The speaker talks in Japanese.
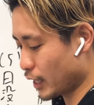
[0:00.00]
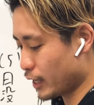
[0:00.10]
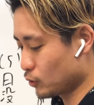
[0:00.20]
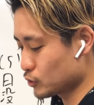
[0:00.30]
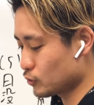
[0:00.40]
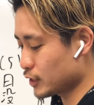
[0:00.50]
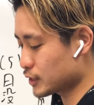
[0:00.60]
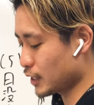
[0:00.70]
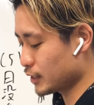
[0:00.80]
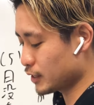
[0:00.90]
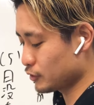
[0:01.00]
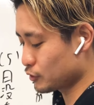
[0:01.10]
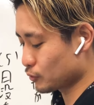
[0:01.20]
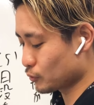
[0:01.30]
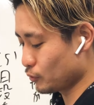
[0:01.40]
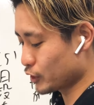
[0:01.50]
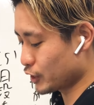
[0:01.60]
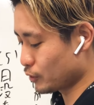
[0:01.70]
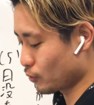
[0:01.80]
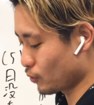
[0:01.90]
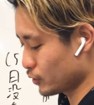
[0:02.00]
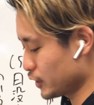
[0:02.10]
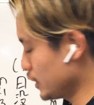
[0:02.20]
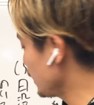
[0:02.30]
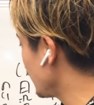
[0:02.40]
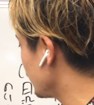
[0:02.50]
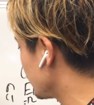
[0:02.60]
えー、五臓が疲れているってことを疲労に言い換